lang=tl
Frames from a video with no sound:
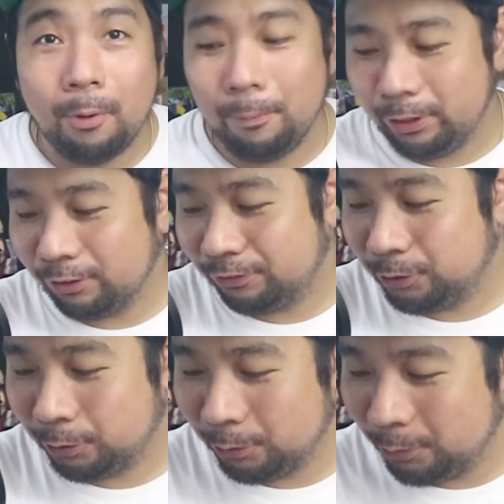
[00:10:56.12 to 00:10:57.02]
moment of
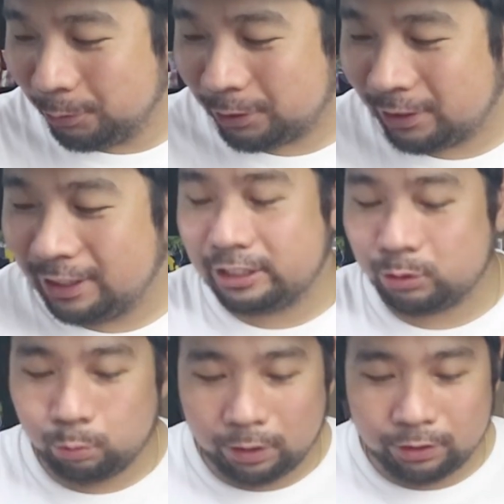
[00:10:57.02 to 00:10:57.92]
truth. This
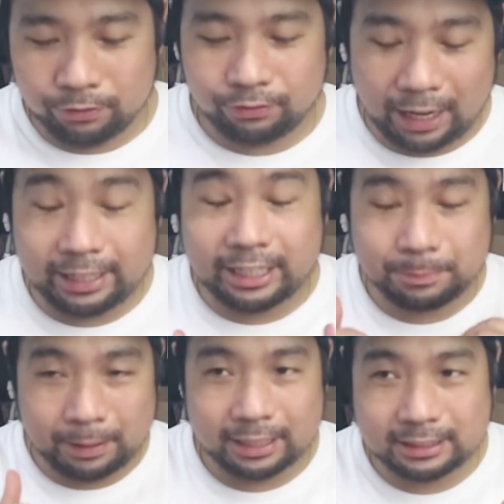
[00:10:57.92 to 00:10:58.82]
is one of, I
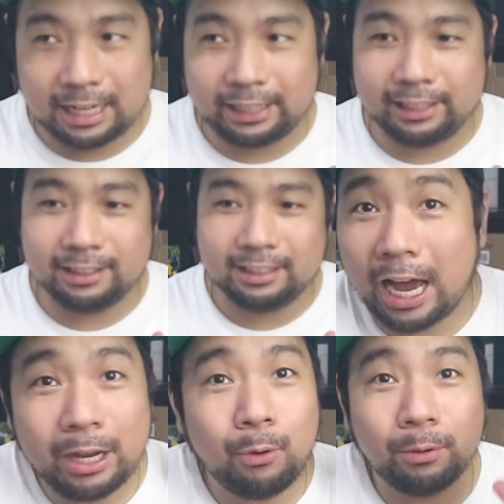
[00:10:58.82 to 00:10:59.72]
guess, para sa akin,
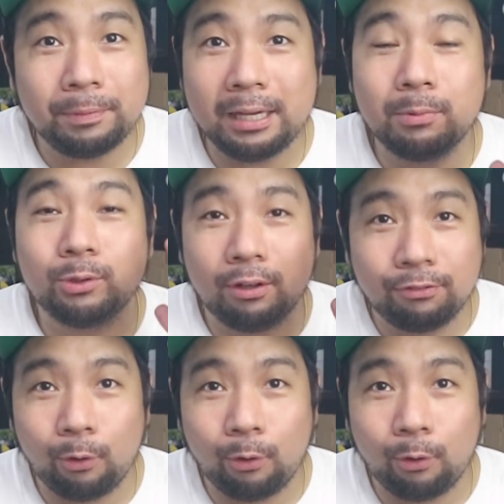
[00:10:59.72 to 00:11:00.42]
I won't be able to